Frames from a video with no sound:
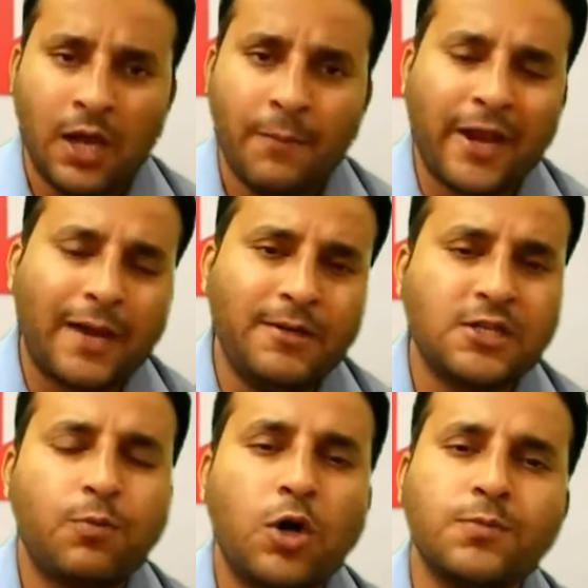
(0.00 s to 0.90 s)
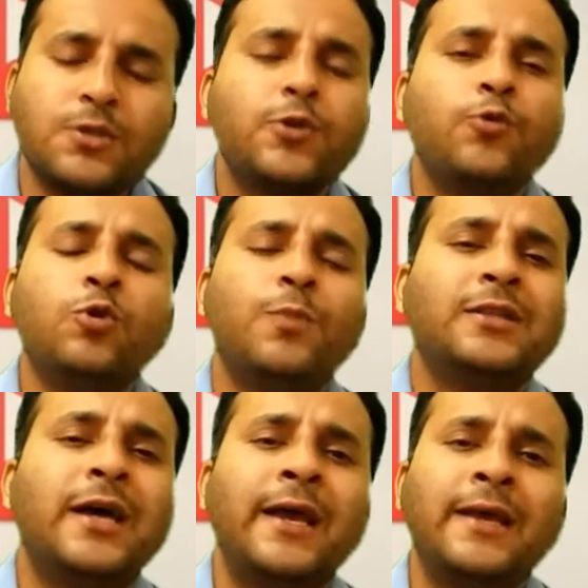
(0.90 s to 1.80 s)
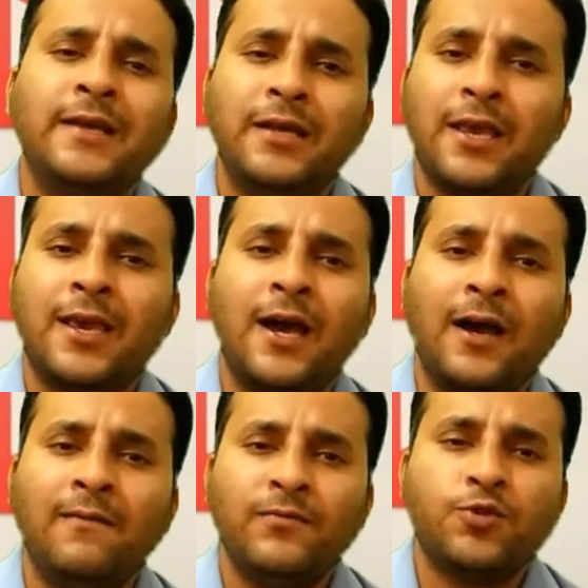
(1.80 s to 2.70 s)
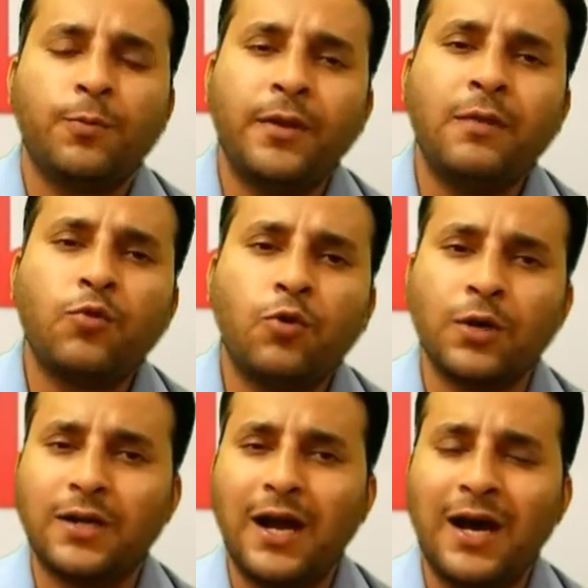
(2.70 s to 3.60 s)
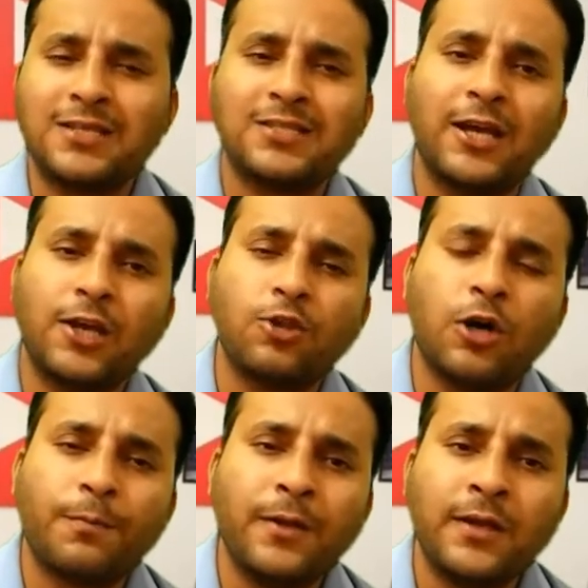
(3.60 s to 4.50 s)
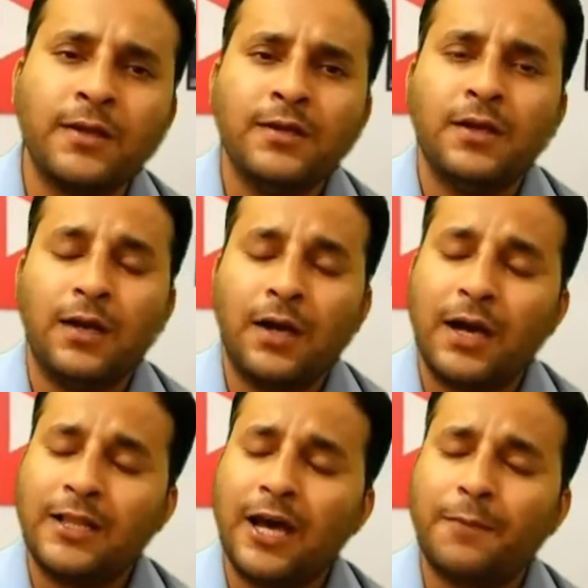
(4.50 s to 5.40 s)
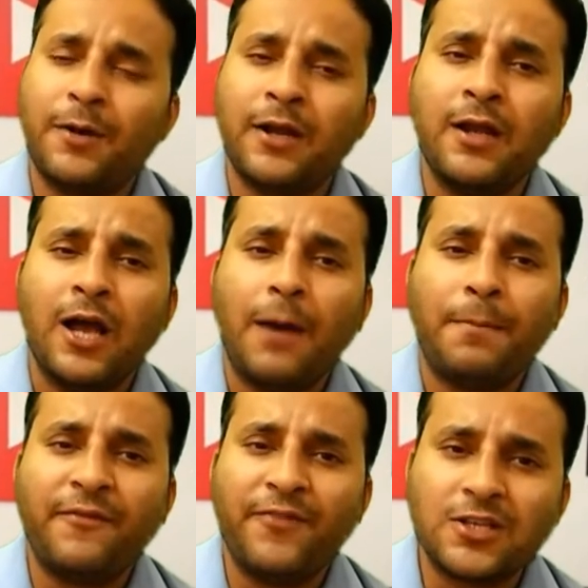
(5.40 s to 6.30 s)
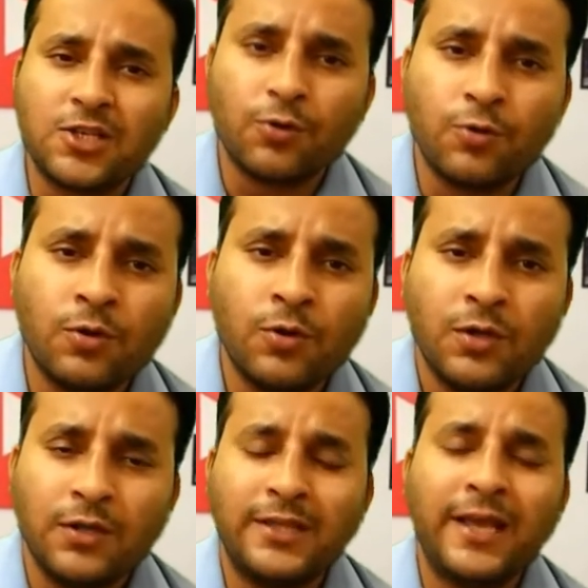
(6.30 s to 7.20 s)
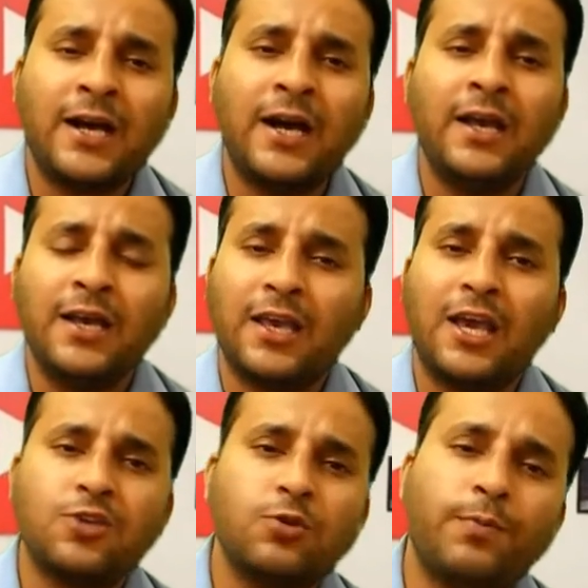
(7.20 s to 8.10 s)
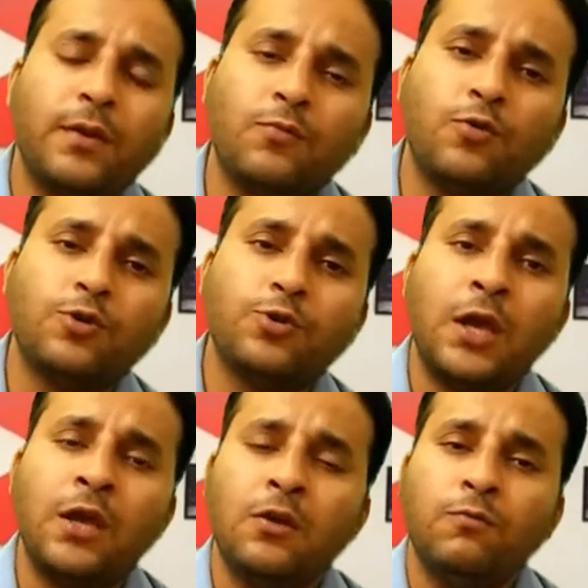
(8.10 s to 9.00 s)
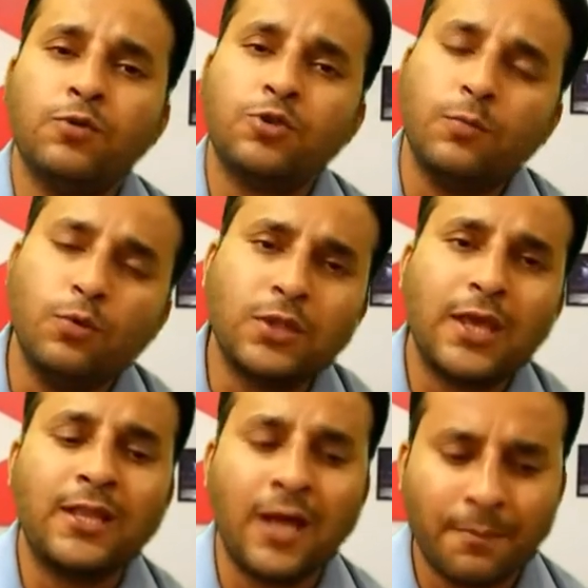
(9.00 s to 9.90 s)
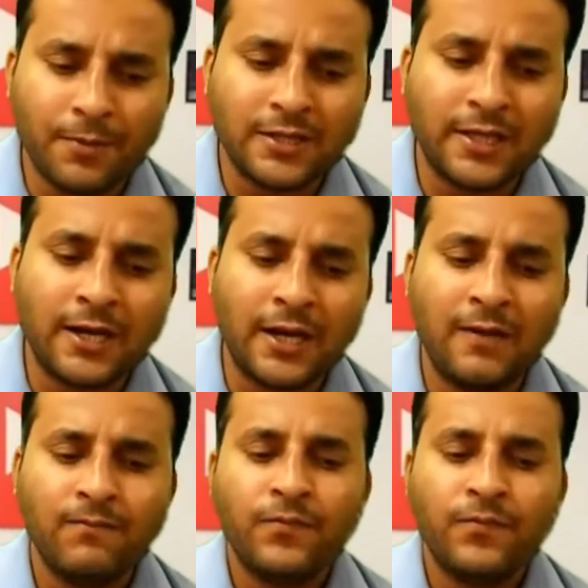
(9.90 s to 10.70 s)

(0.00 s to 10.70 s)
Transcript: हमें कमेंट्स बॉक्स में ज़रूर बताएं क्या सुप्रीम कोर्ट आस्था के तौर पर आधार पर अपने फैसले को देगा क्या सुप्रीम कोर्ट जो है वो सबूत के आधार पर देगा